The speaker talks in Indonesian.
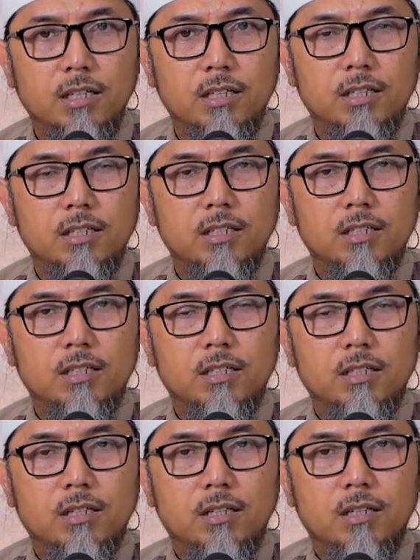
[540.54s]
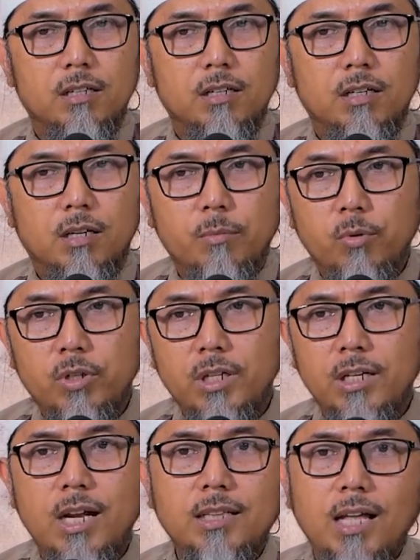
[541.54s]
ya
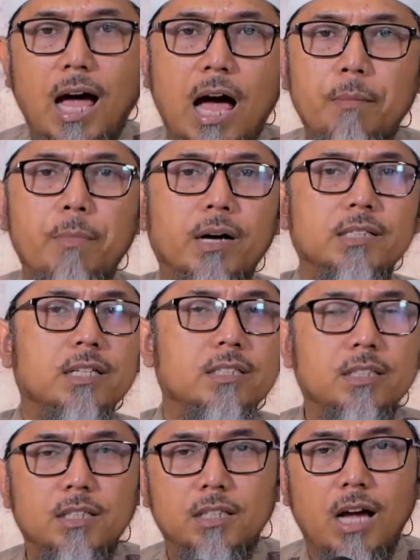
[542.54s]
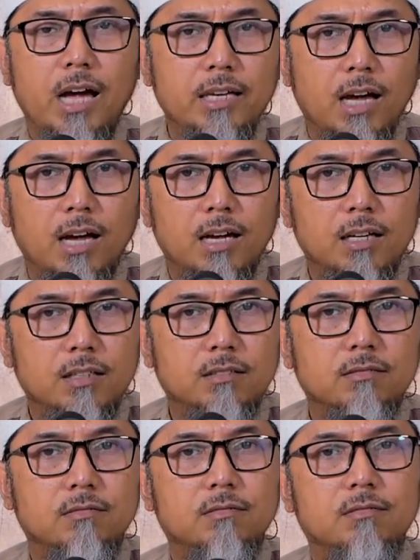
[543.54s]
kemudian datang abangnya si ayah
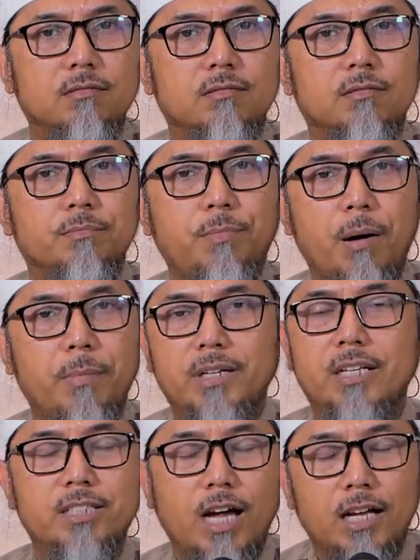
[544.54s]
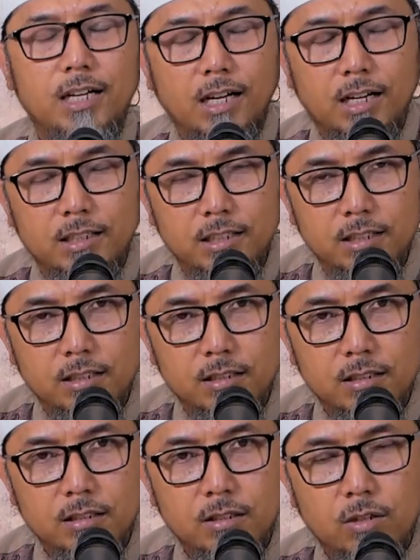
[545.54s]
pamannya si anak lah nih
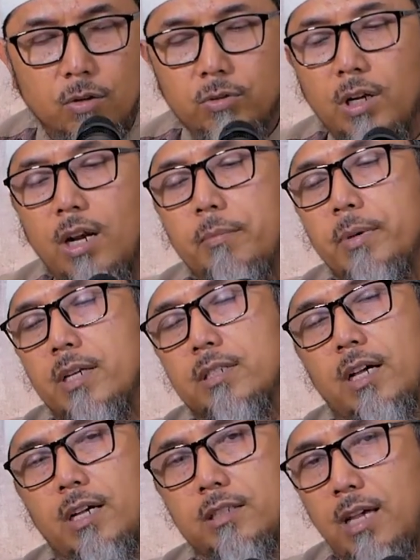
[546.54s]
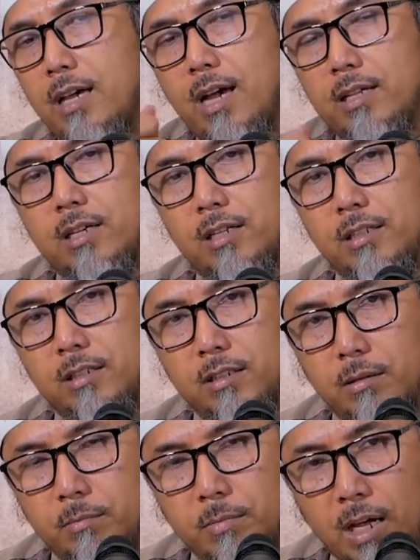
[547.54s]
udahlah biar saya saya aja ini
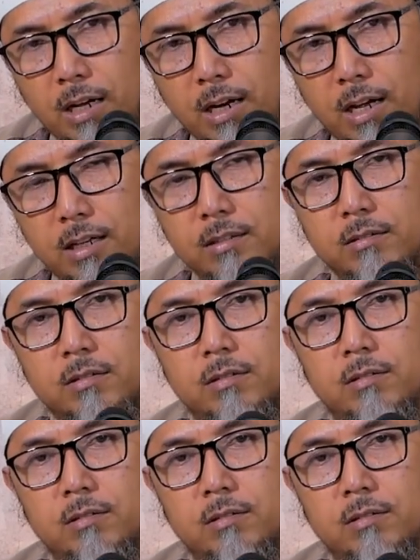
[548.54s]
yang memelihara